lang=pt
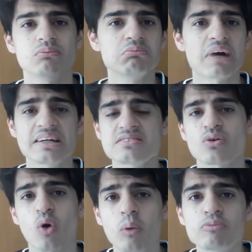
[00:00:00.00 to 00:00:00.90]
mais
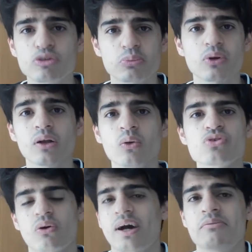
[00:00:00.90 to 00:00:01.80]
óbvio para o
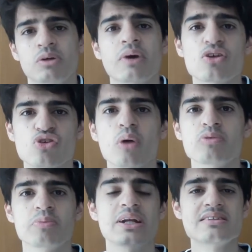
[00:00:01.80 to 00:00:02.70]
Alonso, é o caminho mais
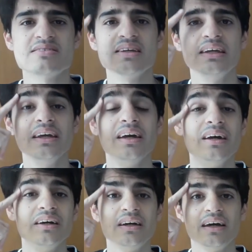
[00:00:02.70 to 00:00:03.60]
óbvio para ele seguir
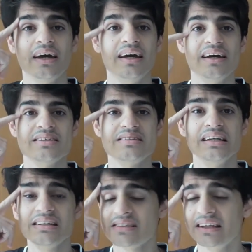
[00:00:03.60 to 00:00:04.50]
é, se
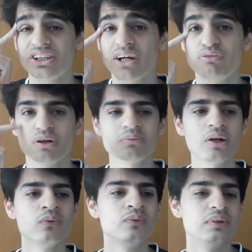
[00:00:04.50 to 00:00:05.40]
ele quiser deixar a
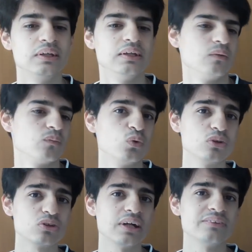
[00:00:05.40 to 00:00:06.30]
Fórmula 1. Do
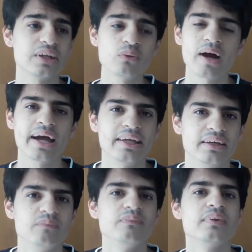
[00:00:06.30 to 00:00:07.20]
outro lado tem o WEC,
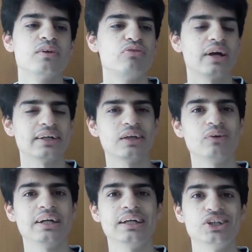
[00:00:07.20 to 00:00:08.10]
que foi a
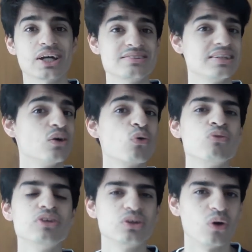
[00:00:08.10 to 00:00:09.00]
categoria que ele já estreou com
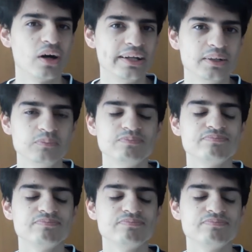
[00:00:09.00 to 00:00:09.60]
vitória